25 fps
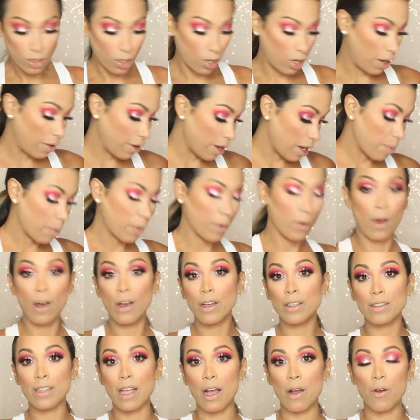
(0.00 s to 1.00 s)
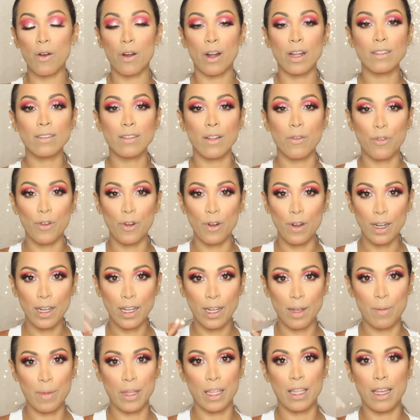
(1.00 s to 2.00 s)
No la había probado hasta ahora, estas fueron las
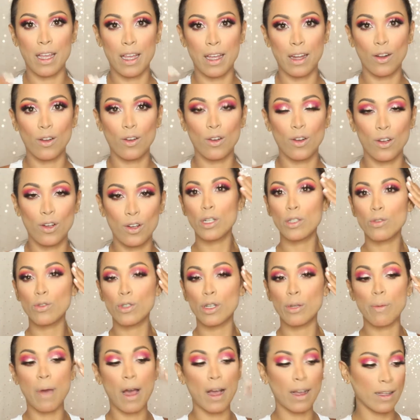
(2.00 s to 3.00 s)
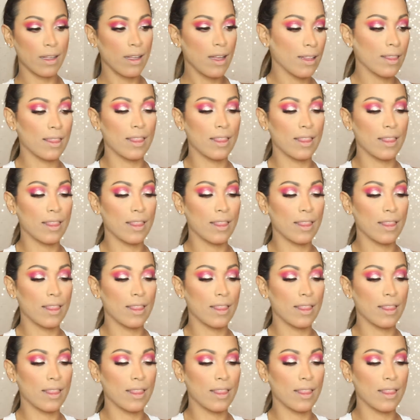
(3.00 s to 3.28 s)
que me dieron el goodie bag